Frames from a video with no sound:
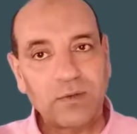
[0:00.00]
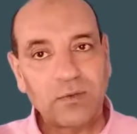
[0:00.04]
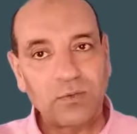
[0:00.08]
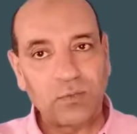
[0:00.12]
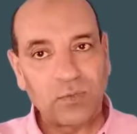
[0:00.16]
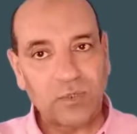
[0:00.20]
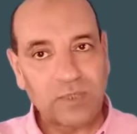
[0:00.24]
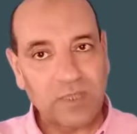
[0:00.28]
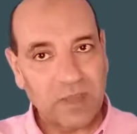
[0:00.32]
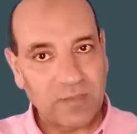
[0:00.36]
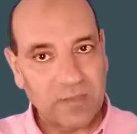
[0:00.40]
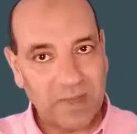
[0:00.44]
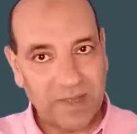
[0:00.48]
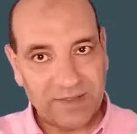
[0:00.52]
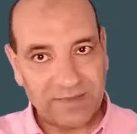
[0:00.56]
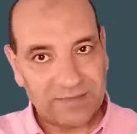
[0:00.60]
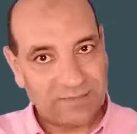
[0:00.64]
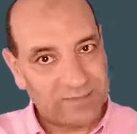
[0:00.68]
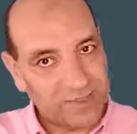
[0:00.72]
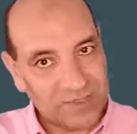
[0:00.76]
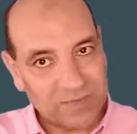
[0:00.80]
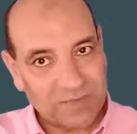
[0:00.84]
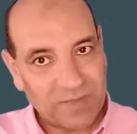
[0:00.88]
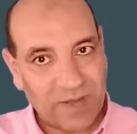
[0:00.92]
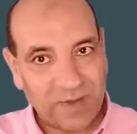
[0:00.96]
وطبعا
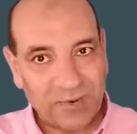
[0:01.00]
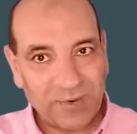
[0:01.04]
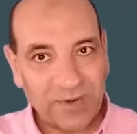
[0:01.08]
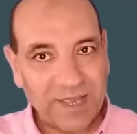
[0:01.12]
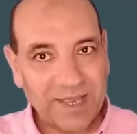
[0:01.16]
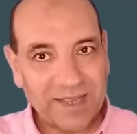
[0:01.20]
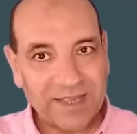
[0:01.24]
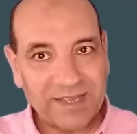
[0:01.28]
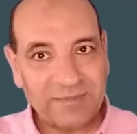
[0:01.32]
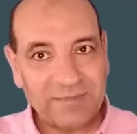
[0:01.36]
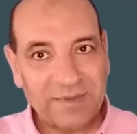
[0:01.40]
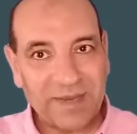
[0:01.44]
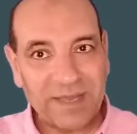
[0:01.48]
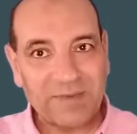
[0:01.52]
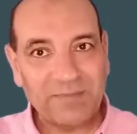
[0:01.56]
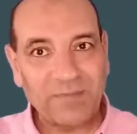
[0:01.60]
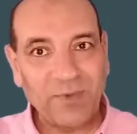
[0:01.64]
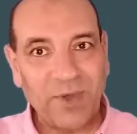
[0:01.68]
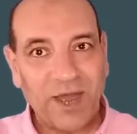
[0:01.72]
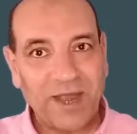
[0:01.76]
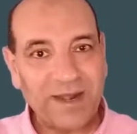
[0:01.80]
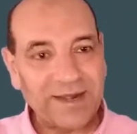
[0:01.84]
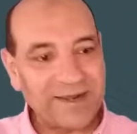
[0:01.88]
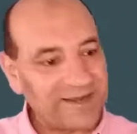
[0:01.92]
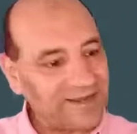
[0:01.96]
مش معقول هجيب لك
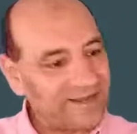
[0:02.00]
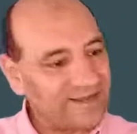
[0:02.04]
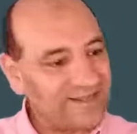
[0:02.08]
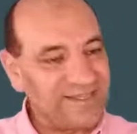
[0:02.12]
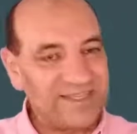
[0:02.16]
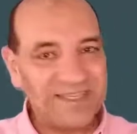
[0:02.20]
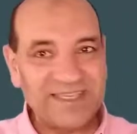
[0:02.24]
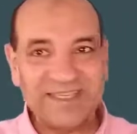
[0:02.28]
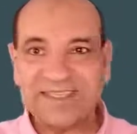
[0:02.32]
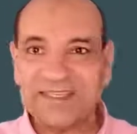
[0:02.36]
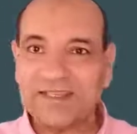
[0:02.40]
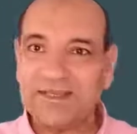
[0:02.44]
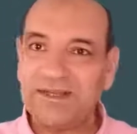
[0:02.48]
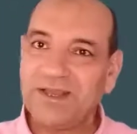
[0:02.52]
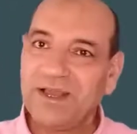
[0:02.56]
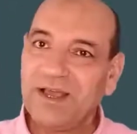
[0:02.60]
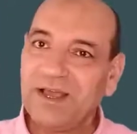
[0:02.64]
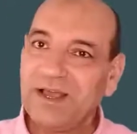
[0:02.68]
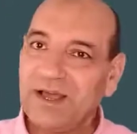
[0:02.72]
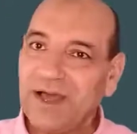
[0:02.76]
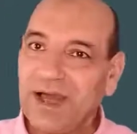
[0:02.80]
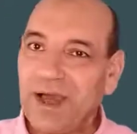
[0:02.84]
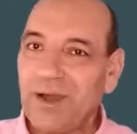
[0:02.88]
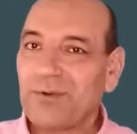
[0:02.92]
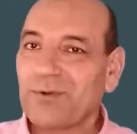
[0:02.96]
محرك ديزل
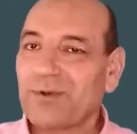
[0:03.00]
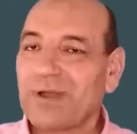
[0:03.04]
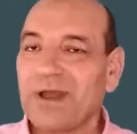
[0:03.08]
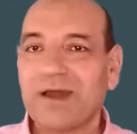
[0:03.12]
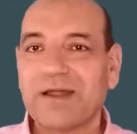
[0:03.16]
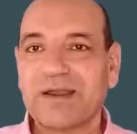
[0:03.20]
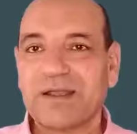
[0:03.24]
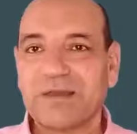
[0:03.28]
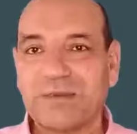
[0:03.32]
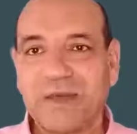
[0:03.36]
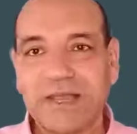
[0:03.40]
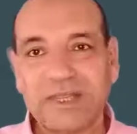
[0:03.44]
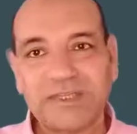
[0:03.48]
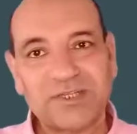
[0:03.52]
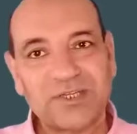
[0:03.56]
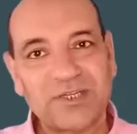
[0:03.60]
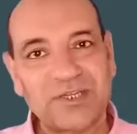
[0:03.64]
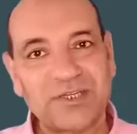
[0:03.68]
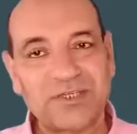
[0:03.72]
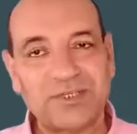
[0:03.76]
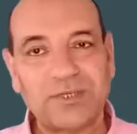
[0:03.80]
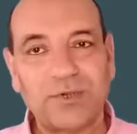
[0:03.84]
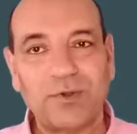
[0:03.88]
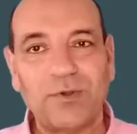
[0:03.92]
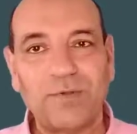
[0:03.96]
او كهرباء عشان
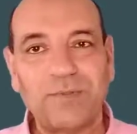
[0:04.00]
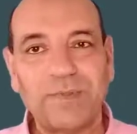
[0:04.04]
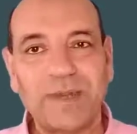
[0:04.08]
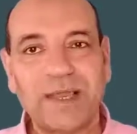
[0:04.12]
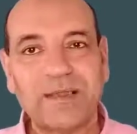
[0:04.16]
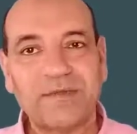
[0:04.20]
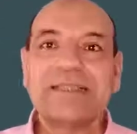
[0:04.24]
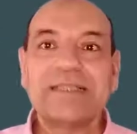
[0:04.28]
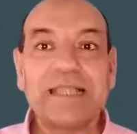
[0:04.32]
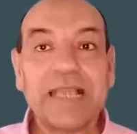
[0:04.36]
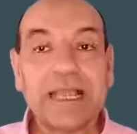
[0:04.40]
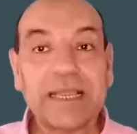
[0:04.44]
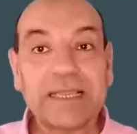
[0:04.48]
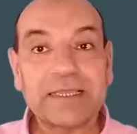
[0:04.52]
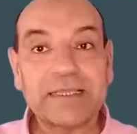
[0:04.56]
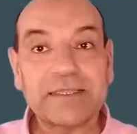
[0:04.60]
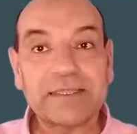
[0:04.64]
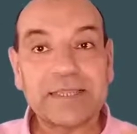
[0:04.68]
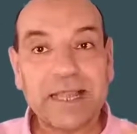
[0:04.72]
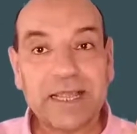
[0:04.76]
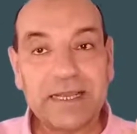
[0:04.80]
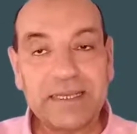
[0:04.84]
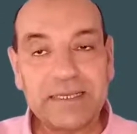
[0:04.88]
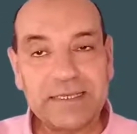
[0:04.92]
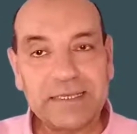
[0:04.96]
اشيلهم لك لكن
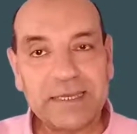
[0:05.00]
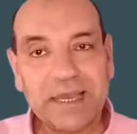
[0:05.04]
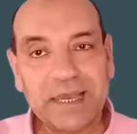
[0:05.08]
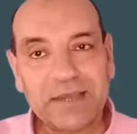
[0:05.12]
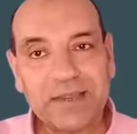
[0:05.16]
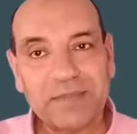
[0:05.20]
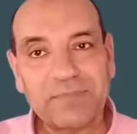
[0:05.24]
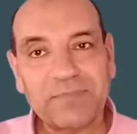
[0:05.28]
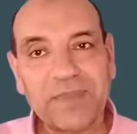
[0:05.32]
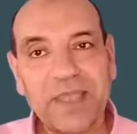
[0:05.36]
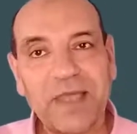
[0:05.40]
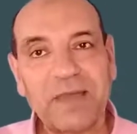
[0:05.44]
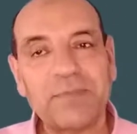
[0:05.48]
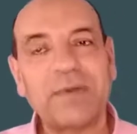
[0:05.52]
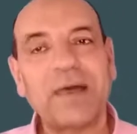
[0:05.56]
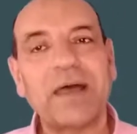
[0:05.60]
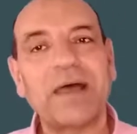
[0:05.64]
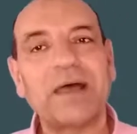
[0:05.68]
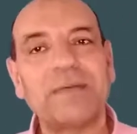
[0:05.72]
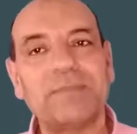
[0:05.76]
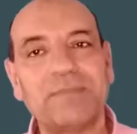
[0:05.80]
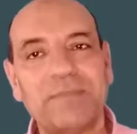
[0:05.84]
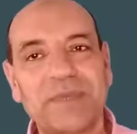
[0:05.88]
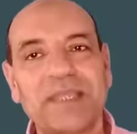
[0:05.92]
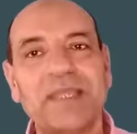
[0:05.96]
خلينا نبدا
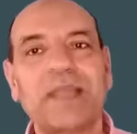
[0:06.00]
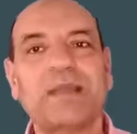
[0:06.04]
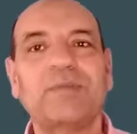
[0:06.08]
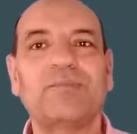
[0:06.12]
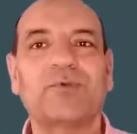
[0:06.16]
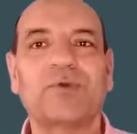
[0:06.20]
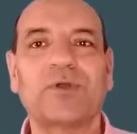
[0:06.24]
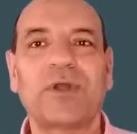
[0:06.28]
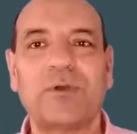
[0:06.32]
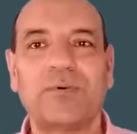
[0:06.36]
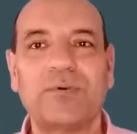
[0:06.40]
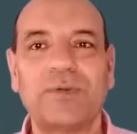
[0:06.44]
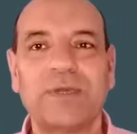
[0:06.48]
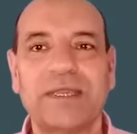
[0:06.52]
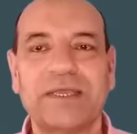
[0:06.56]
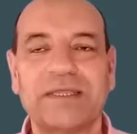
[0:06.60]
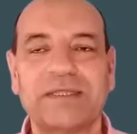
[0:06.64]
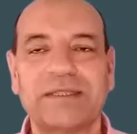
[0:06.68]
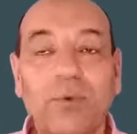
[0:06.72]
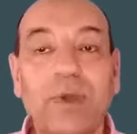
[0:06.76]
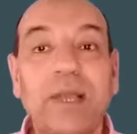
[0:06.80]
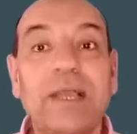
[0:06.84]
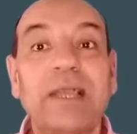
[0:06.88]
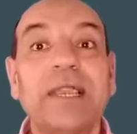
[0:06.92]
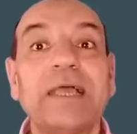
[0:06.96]
بقى من المكونات
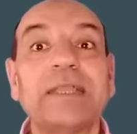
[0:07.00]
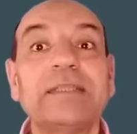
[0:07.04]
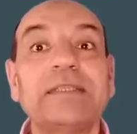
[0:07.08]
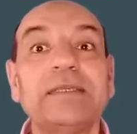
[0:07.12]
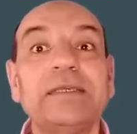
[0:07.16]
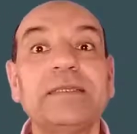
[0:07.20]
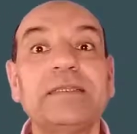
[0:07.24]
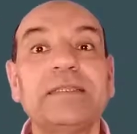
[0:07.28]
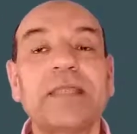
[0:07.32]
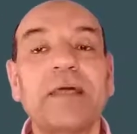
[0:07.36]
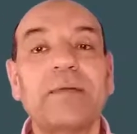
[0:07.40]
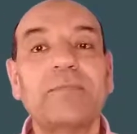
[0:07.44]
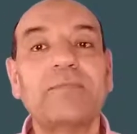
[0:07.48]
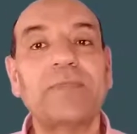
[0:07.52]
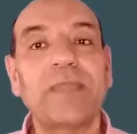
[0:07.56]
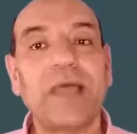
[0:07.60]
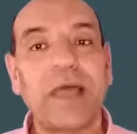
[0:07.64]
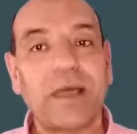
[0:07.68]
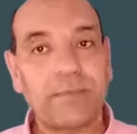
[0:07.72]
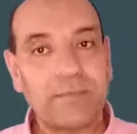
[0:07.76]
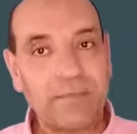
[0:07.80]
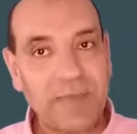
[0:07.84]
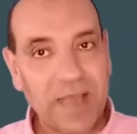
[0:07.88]
والتي تبدا